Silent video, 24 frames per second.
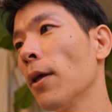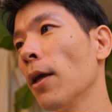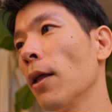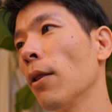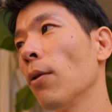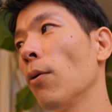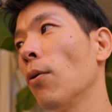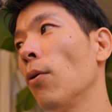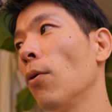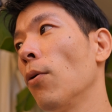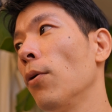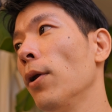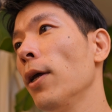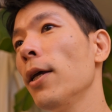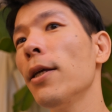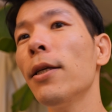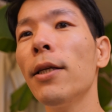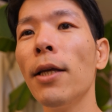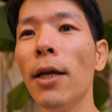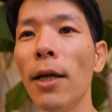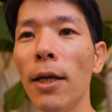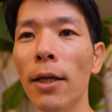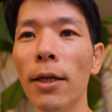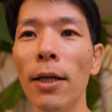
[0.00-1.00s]
あの、冷
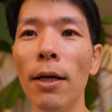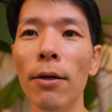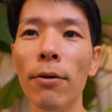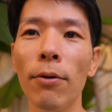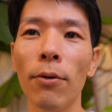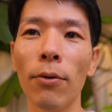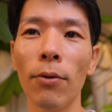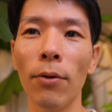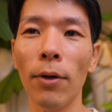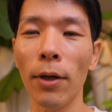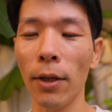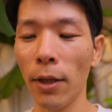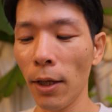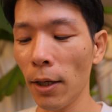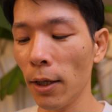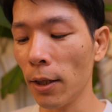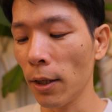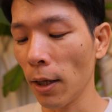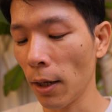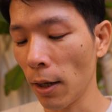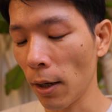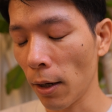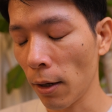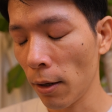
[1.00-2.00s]
静になることができ
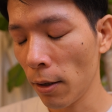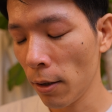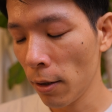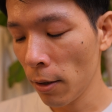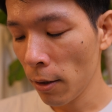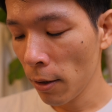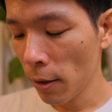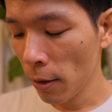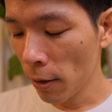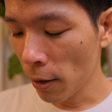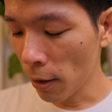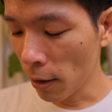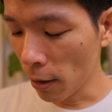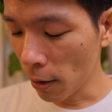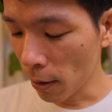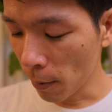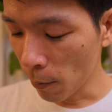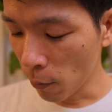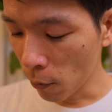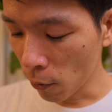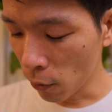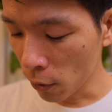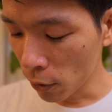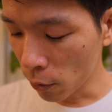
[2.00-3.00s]
たら、えー、
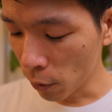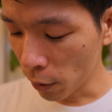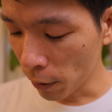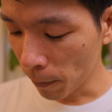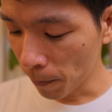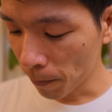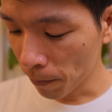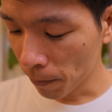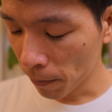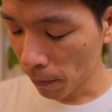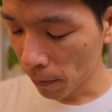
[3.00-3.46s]
もう一人。